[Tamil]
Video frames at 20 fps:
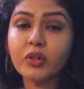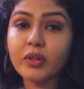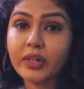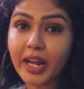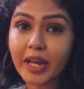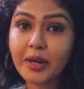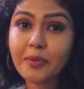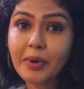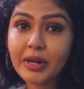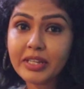ஸோ
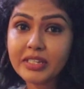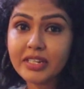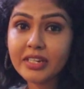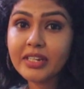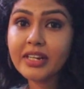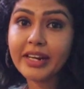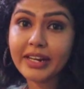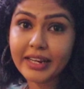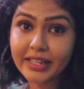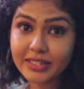டைம்
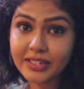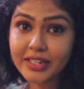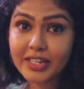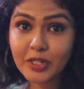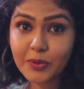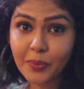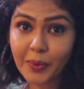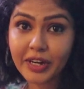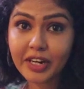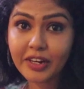ஆச்சு நான் ட்ரெஸ்
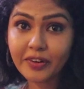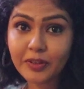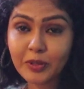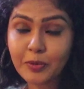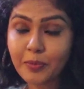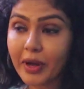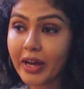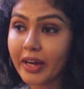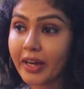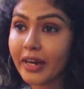சேஞ்ச் பண்ணிவிட்டு
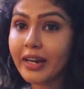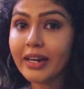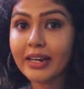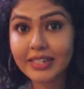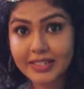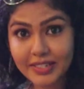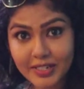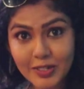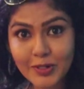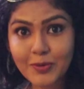வந்து பார்க்குறேன்
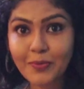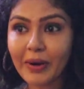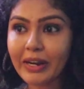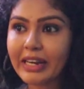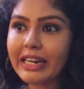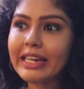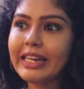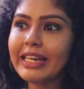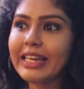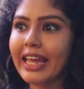ட்ரெஸ் சேஞ்ச்
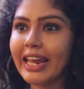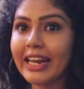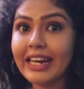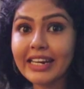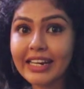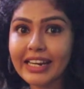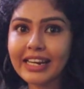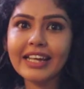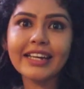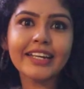பண்ணிவிட்டு இங்கே
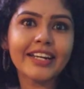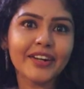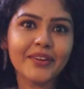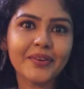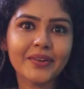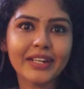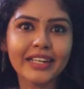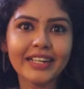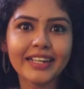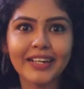என்னென்னலாம்
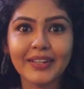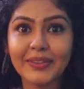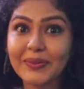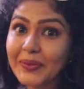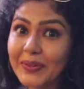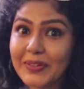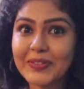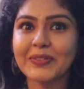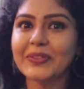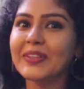இடம்
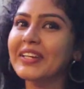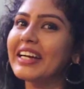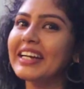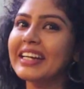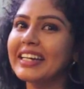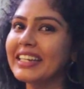இருக்குங்கிறத உங்களுக்கு சுற்றி